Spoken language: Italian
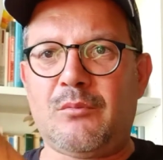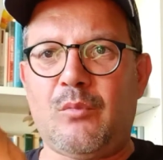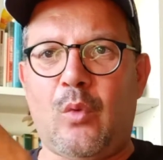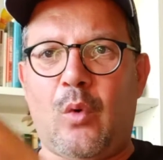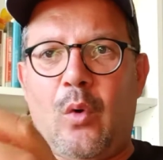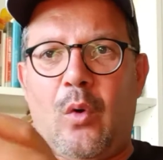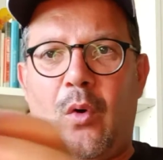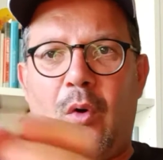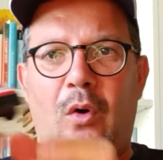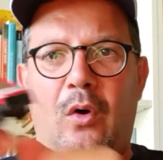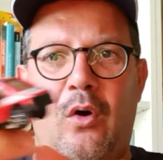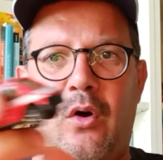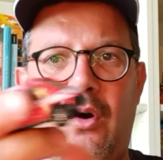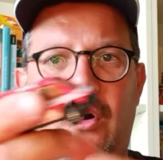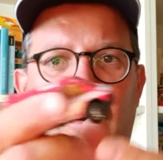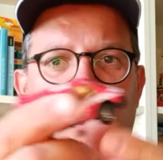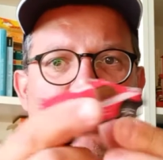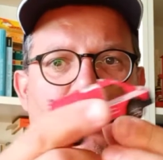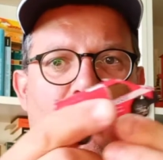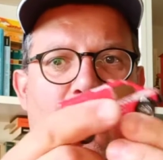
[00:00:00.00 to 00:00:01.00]

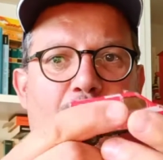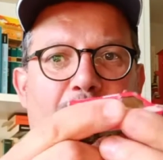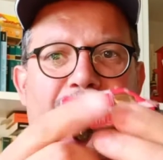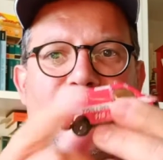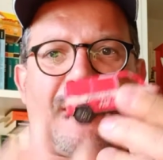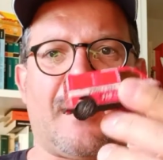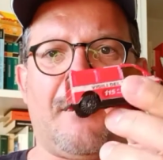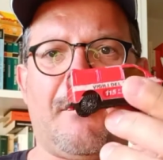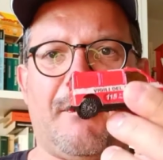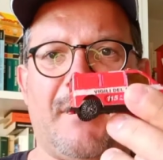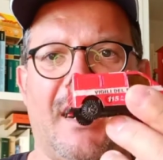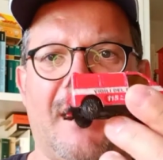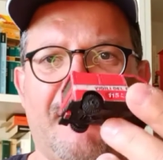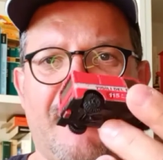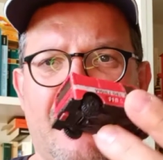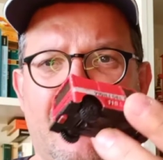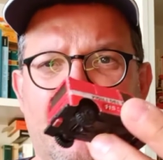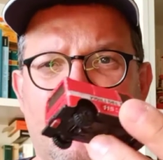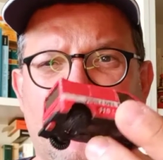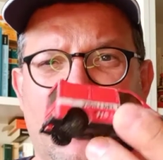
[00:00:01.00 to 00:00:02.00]
mo, questa me
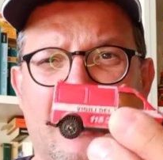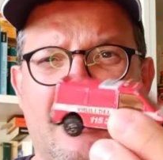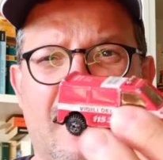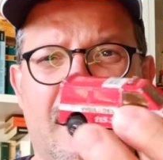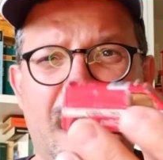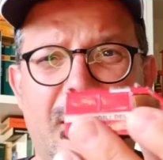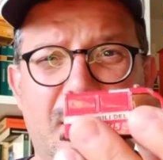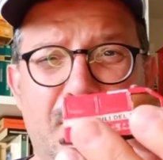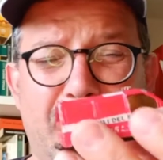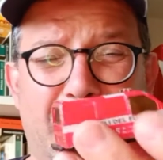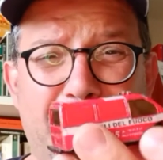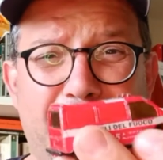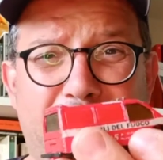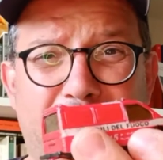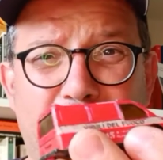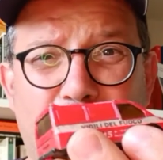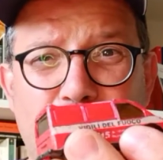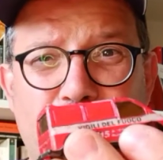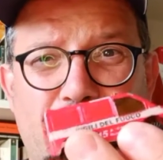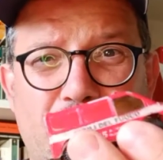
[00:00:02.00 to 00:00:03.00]
l'aveva lasciata il
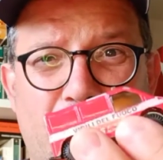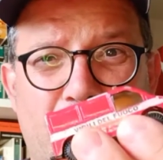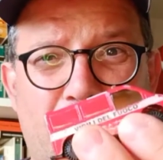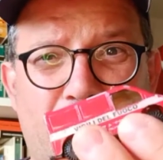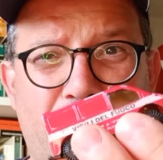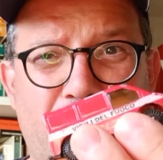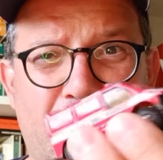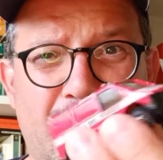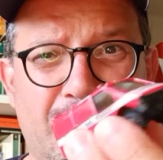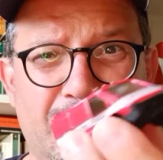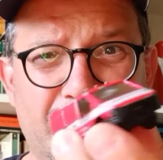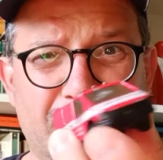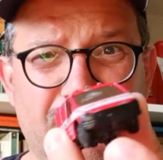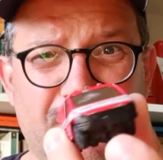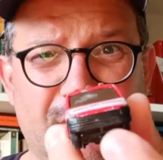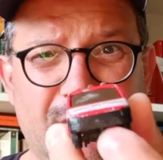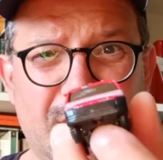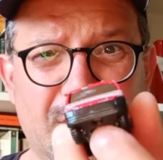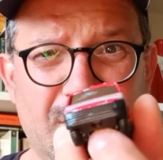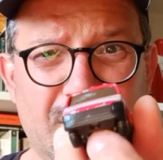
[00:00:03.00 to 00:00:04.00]
bambino Giorgio
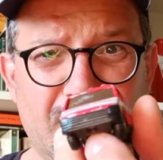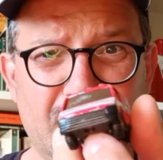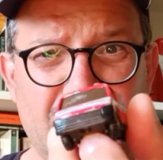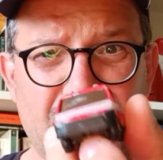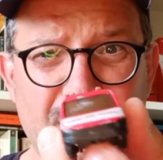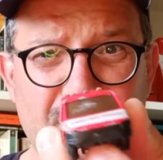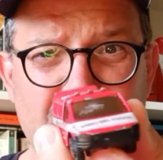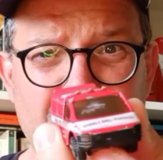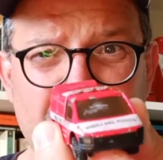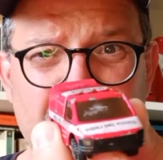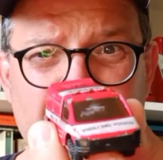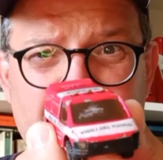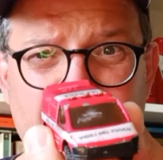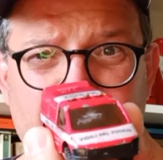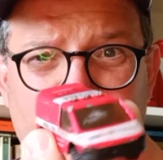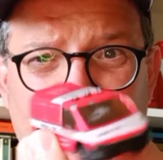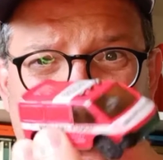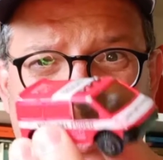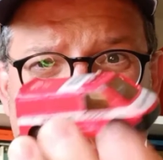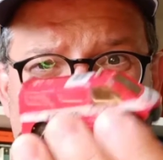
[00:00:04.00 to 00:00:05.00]

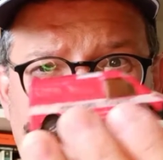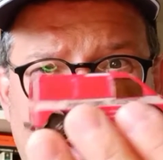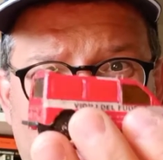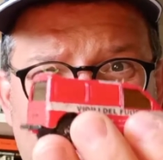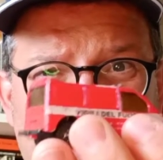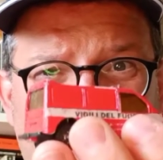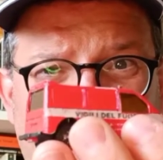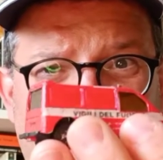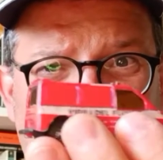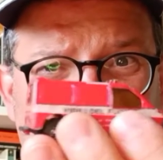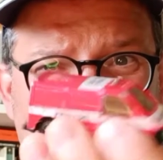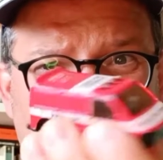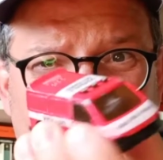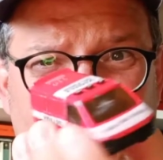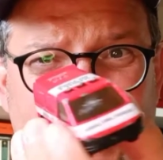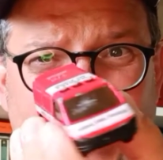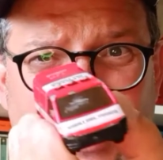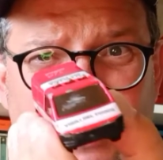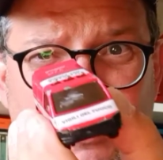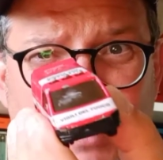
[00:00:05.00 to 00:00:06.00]
qualche anno fa
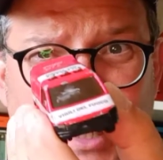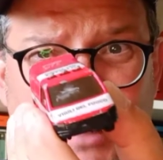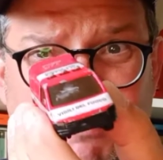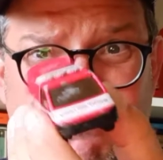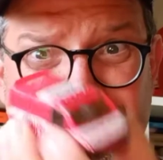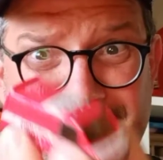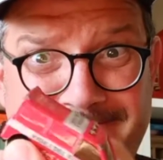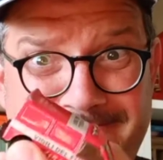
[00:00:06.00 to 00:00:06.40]
ad Alba.